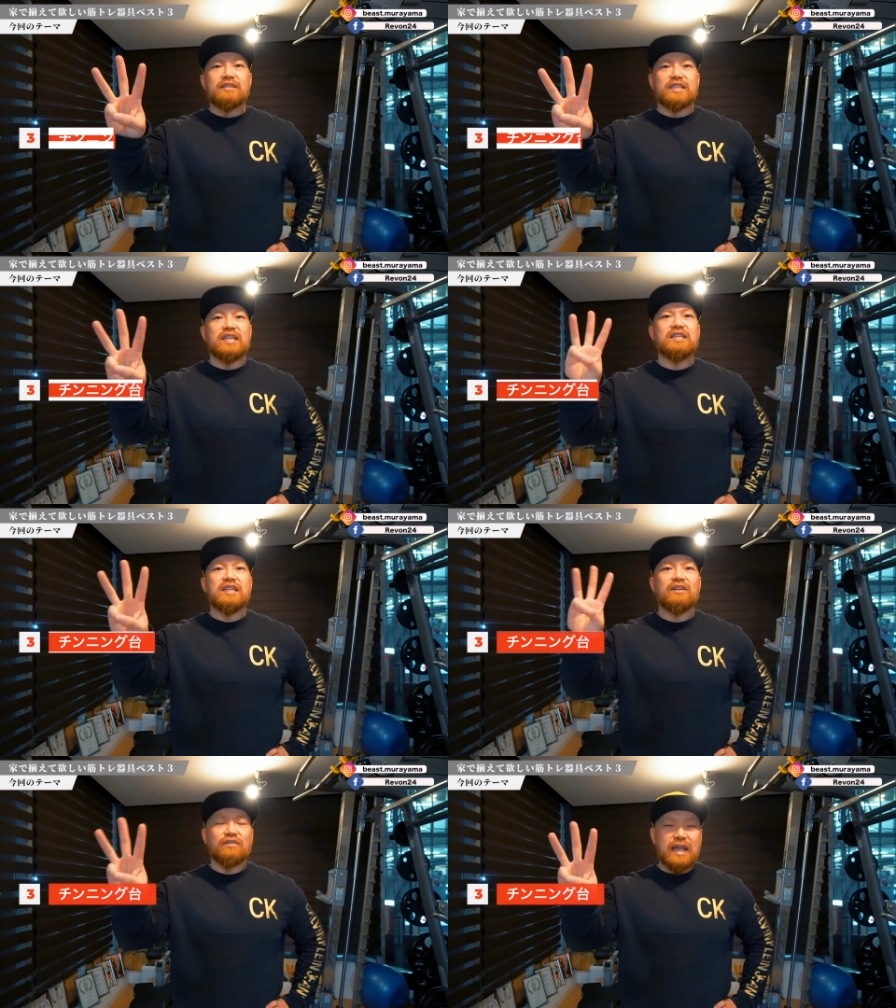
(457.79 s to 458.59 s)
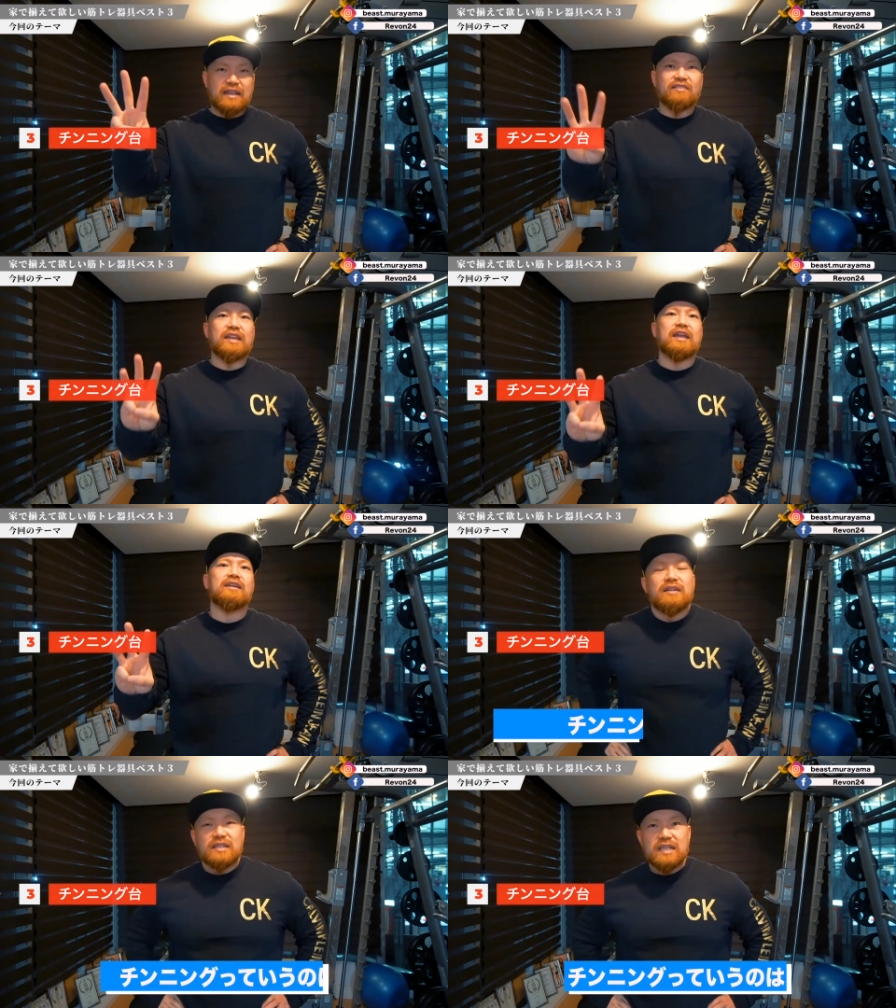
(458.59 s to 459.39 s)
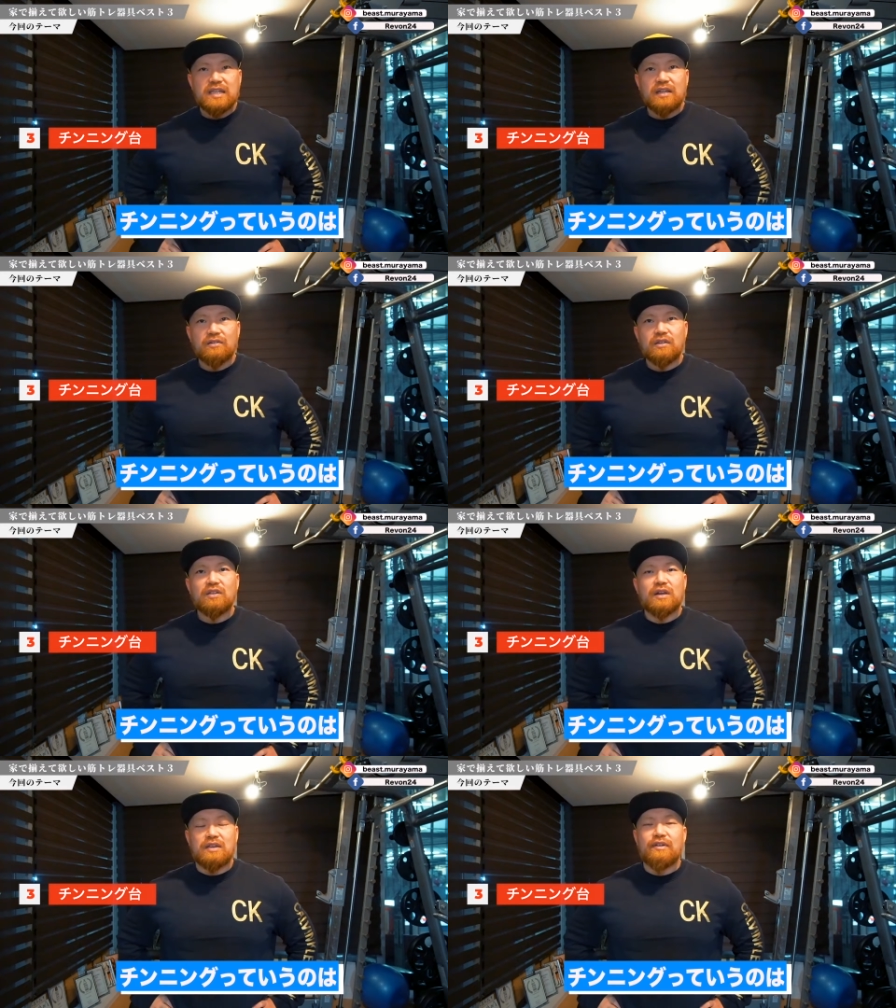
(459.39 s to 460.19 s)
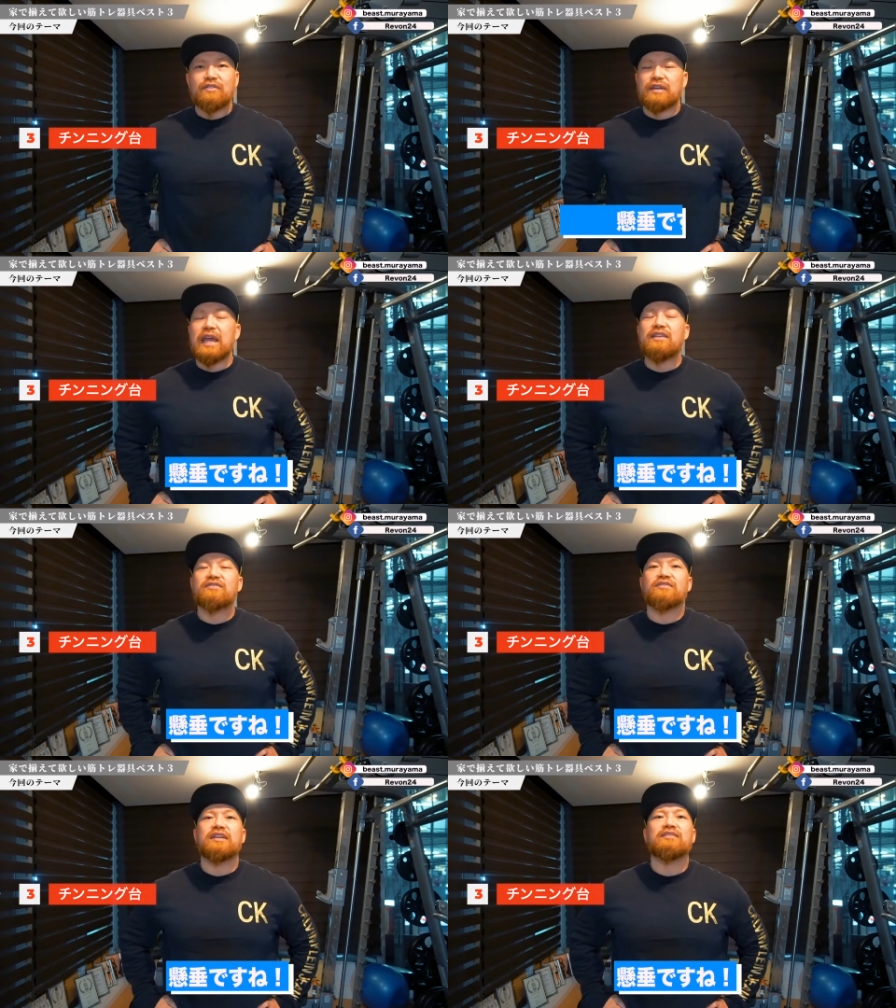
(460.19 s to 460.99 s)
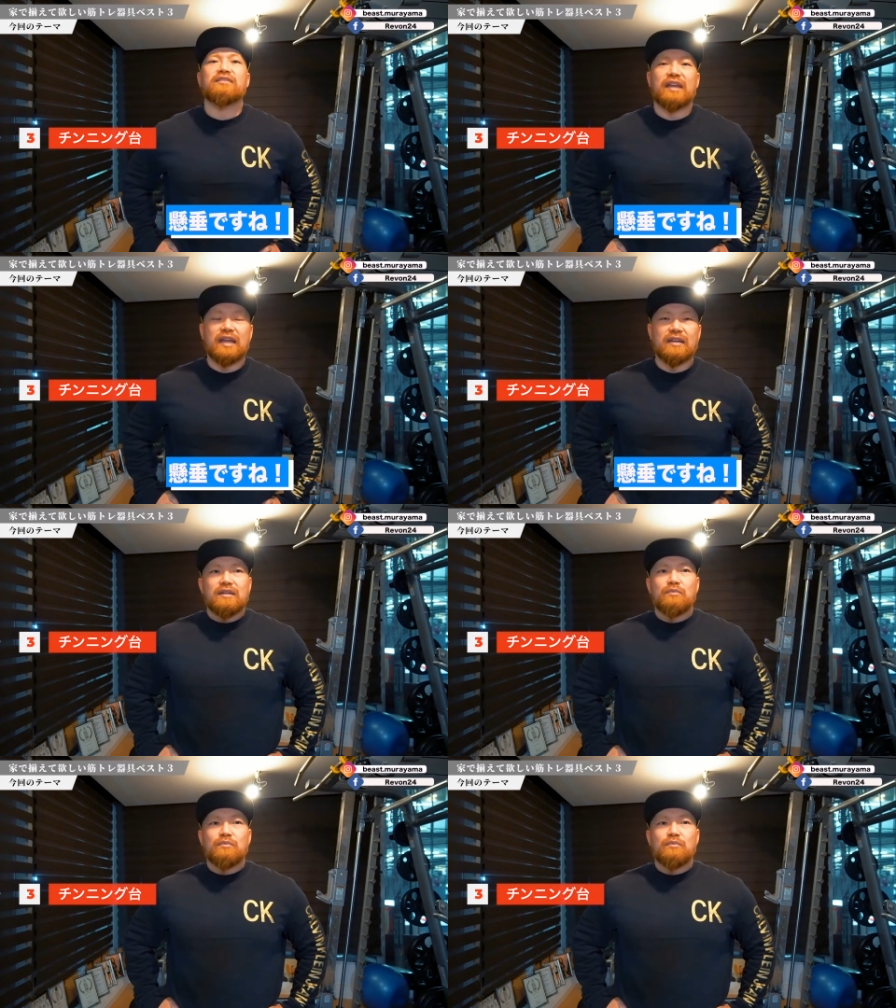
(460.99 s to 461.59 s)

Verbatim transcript: チンニング台ですねチンニングっていうのはいわゆる懸垂ですね。